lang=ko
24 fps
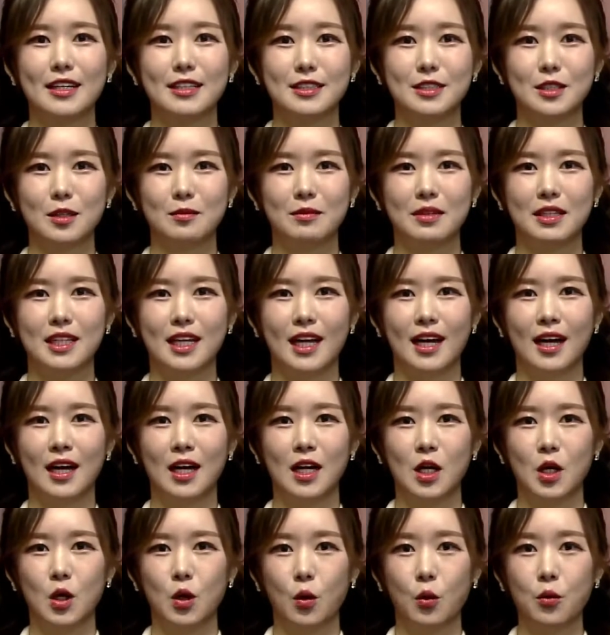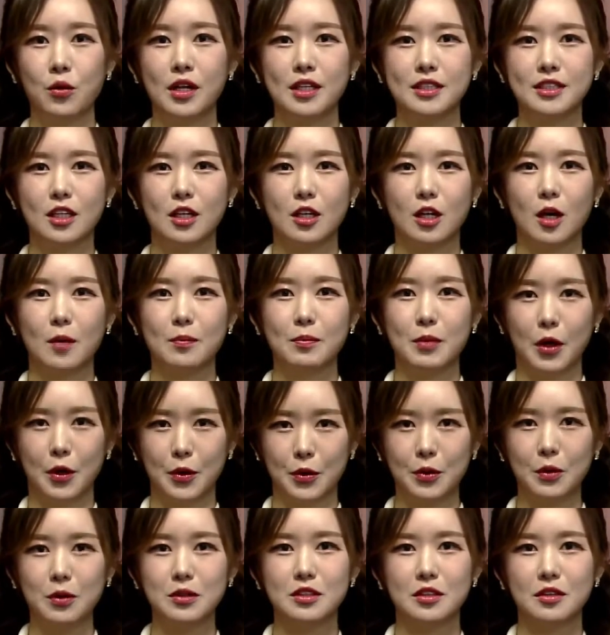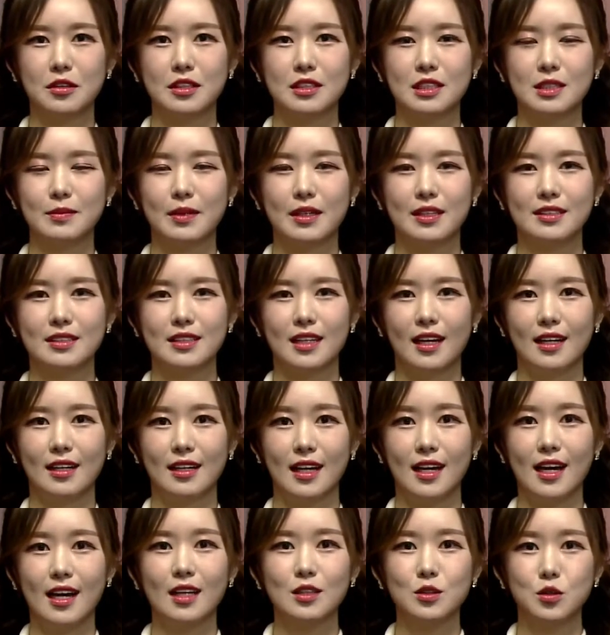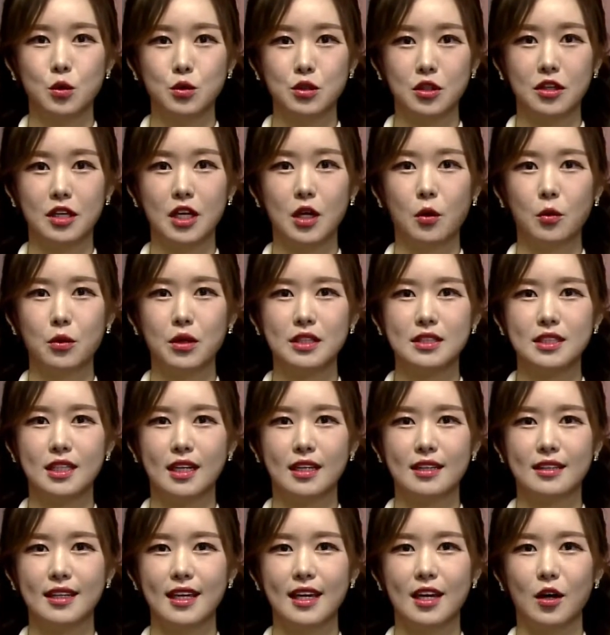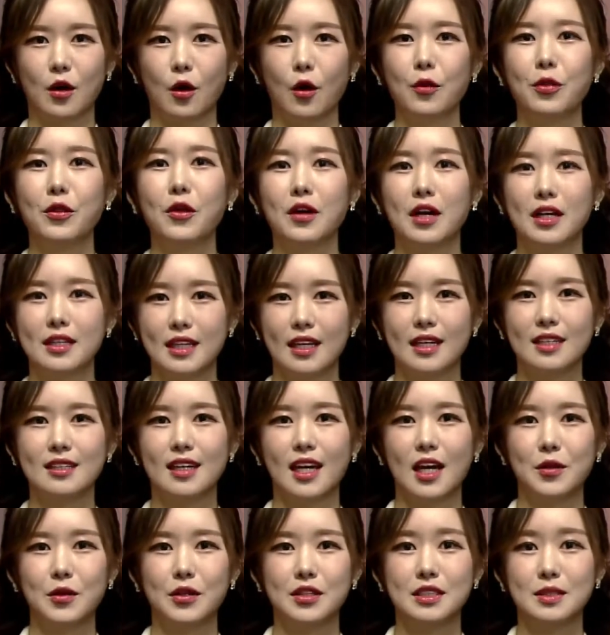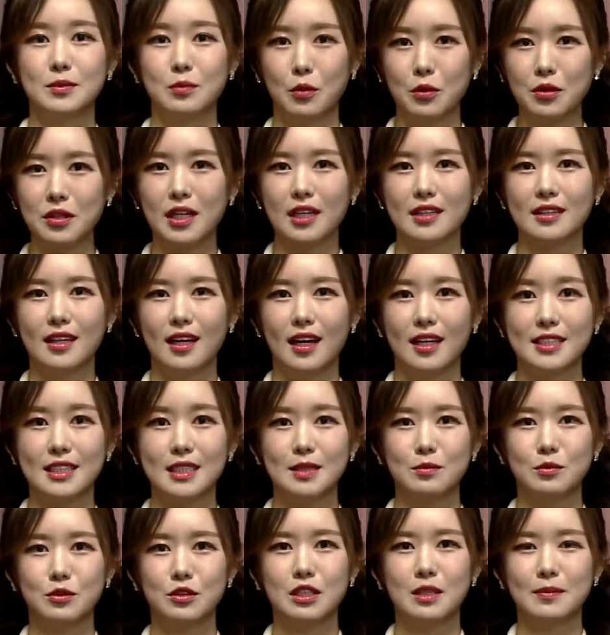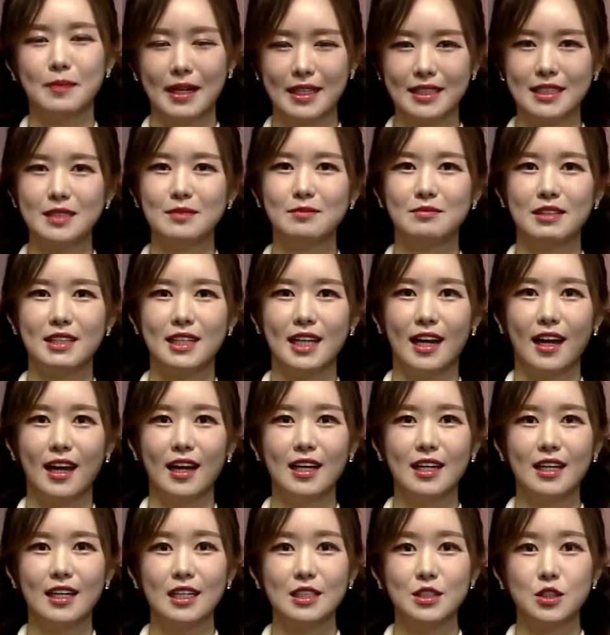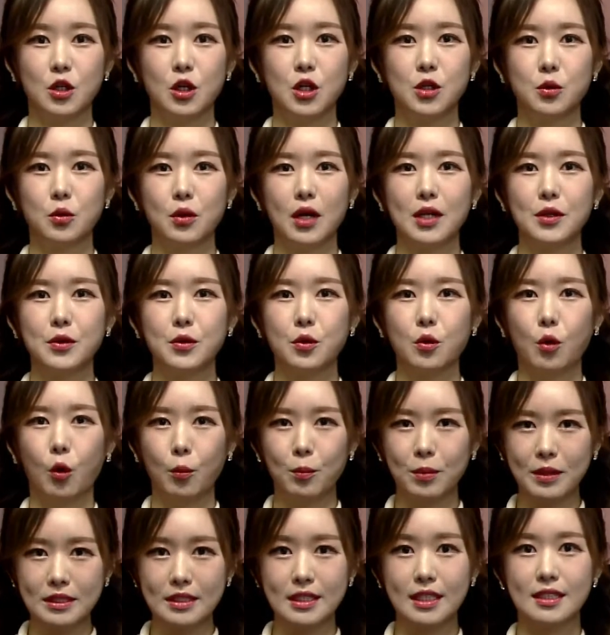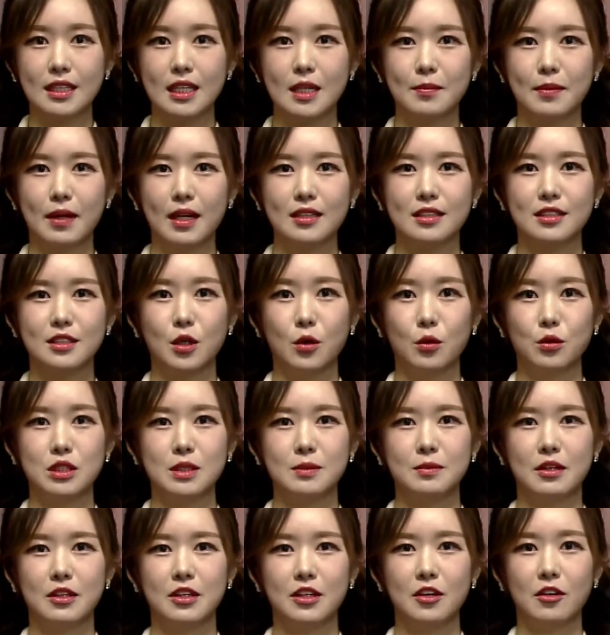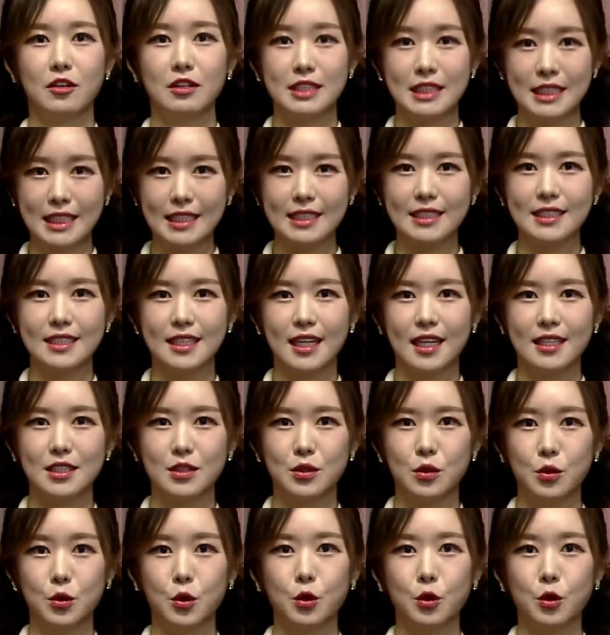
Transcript: 캐스터입니다. 오늘처럼 변동성이 심한 장, 조정이 오는 장 때 어떻게 대응해야 될지 모르겠다 하시는 분들 많습니다. 저희 노란톡 오픈 채팅방 들어오시면요 실시간으로